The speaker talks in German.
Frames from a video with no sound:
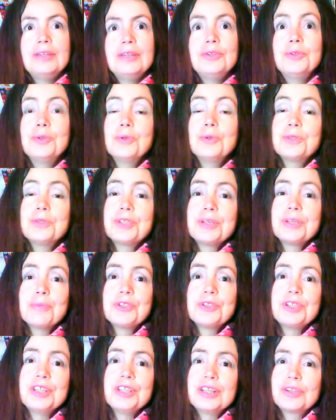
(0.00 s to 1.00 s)
Durch die
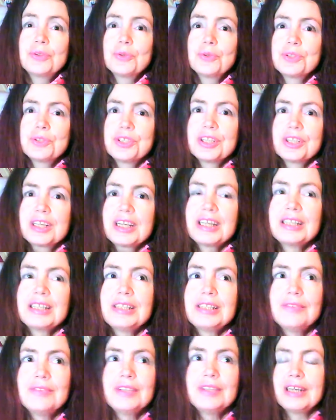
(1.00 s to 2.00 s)
Musik, durch die
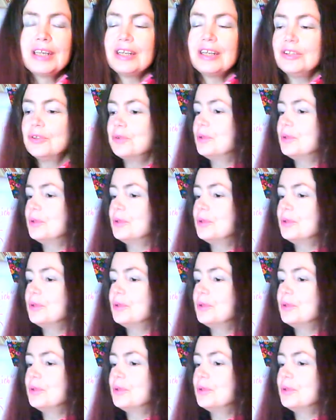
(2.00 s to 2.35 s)
Kreativität,